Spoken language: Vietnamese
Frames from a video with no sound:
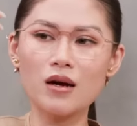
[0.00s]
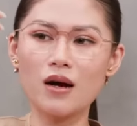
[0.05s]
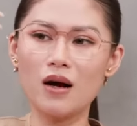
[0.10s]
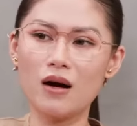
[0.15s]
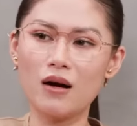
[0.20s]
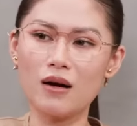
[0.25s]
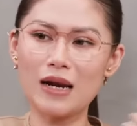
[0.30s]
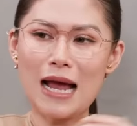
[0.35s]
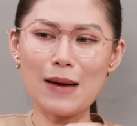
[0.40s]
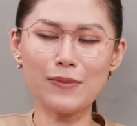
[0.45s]

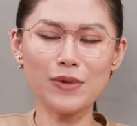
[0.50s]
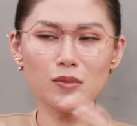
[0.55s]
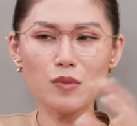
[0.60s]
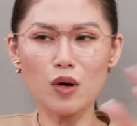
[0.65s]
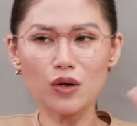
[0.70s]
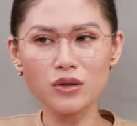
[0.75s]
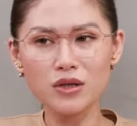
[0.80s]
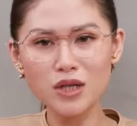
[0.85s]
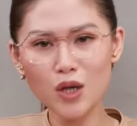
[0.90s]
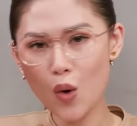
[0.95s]
uh, làm cho
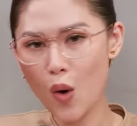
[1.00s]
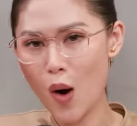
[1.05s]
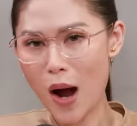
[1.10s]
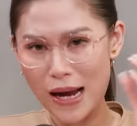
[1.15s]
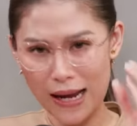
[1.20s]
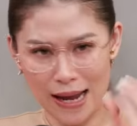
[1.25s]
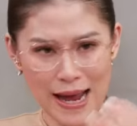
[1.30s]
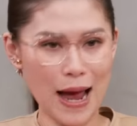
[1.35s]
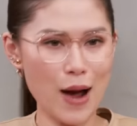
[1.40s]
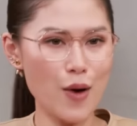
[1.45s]
mọi thứ nó
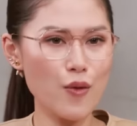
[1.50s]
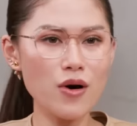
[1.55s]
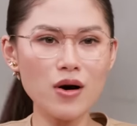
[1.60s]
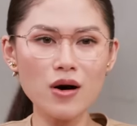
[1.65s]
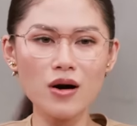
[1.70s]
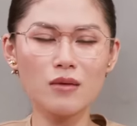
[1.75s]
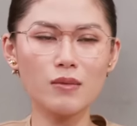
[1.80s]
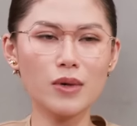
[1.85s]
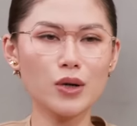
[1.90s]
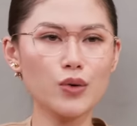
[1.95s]
hoàn hảo
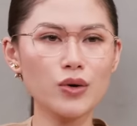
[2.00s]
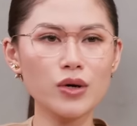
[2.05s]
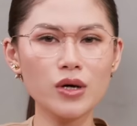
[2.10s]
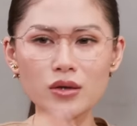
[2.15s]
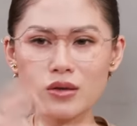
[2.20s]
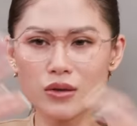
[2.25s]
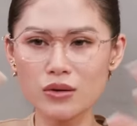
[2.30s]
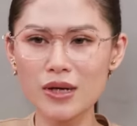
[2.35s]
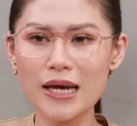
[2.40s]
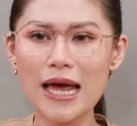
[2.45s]
hơn, mà đôi khi
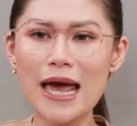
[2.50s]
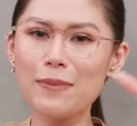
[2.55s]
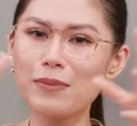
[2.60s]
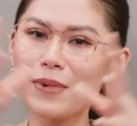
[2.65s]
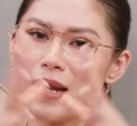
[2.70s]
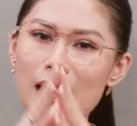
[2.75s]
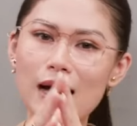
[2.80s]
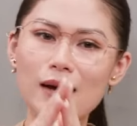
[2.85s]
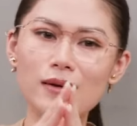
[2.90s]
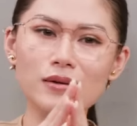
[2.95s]
chuyện ghép
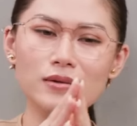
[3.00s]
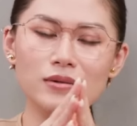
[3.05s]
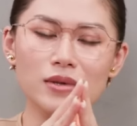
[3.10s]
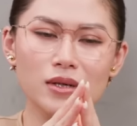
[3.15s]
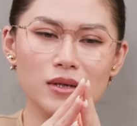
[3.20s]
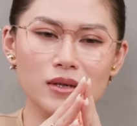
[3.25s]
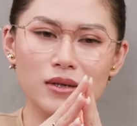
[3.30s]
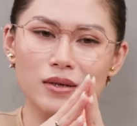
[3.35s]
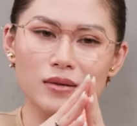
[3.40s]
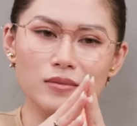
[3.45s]
lại
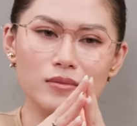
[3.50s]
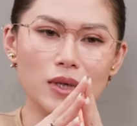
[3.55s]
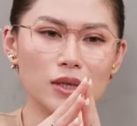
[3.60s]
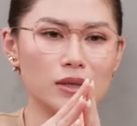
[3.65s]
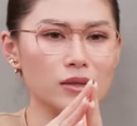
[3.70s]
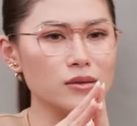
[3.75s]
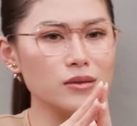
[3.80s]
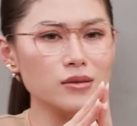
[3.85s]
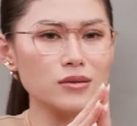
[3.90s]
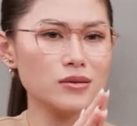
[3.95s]
mọi
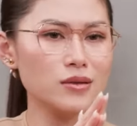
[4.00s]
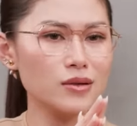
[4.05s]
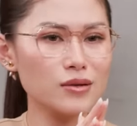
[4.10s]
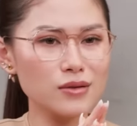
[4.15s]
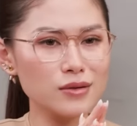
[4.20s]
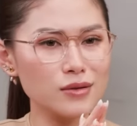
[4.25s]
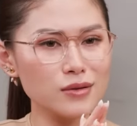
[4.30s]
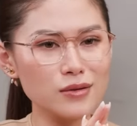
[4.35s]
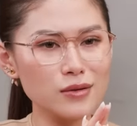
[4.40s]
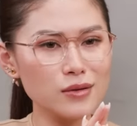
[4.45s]
thứ nó
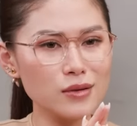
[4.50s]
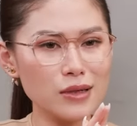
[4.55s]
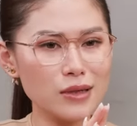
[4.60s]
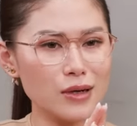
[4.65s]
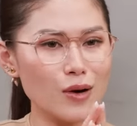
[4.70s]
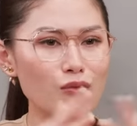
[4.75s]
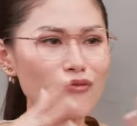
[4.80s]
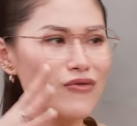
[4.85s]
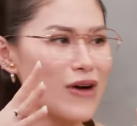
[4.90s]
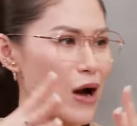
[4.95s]
nó nó lại
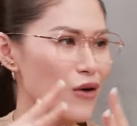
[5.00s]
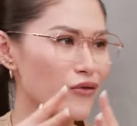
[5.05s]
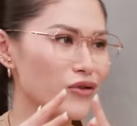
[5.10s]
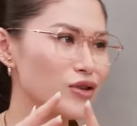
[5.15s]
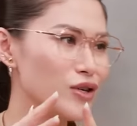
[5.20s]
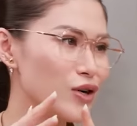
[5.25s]
không vào với